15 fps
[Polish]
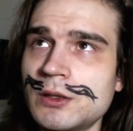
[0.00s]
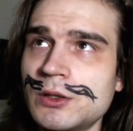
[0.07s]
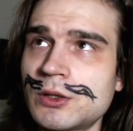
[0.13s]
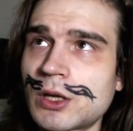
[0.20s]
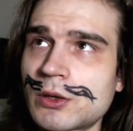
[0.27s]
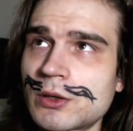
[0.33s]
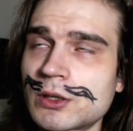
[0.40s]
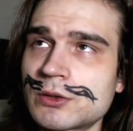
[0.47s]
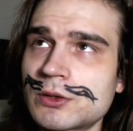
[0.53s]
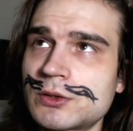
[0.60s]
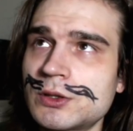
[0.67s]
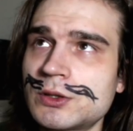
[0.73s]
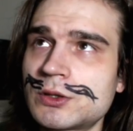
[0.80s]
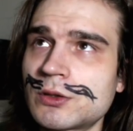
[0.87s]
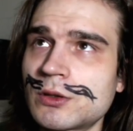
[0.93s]
I to akurat
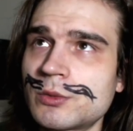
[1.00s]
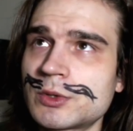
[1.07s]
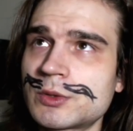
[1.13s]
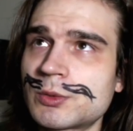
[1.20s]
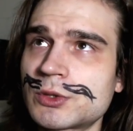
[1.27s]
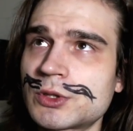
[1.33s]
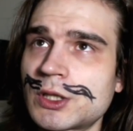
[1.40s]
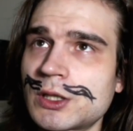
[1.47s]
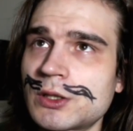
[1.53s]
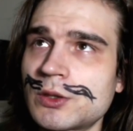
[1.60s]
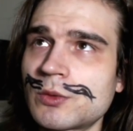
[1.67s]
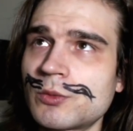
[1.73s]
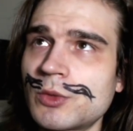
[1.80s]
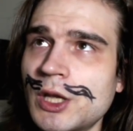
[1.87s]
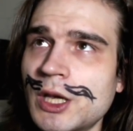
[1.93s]
dotyczyło
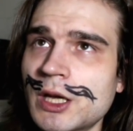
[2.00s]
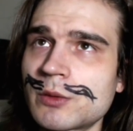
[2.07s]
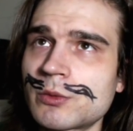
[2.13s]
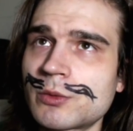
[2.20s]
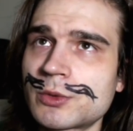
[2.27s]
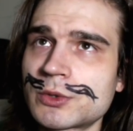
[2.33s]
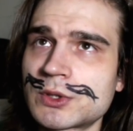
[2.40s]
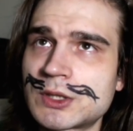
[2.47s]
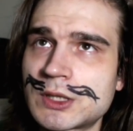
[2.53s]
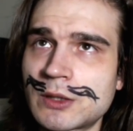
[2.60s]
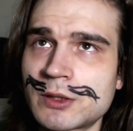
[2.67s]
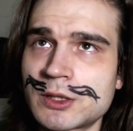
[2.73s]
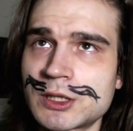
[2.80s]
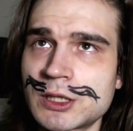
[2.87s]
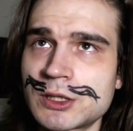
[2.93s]
bezpośrednio mnie, bo
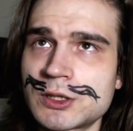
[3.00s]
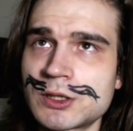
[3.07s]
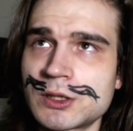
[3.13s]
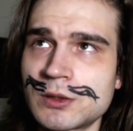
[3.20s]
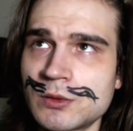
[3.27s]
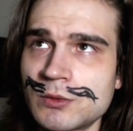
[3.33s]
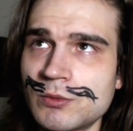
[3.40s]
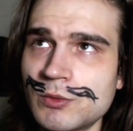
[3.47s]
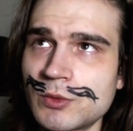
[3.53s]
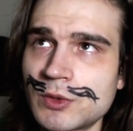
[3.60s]
pozostałe rzeczy,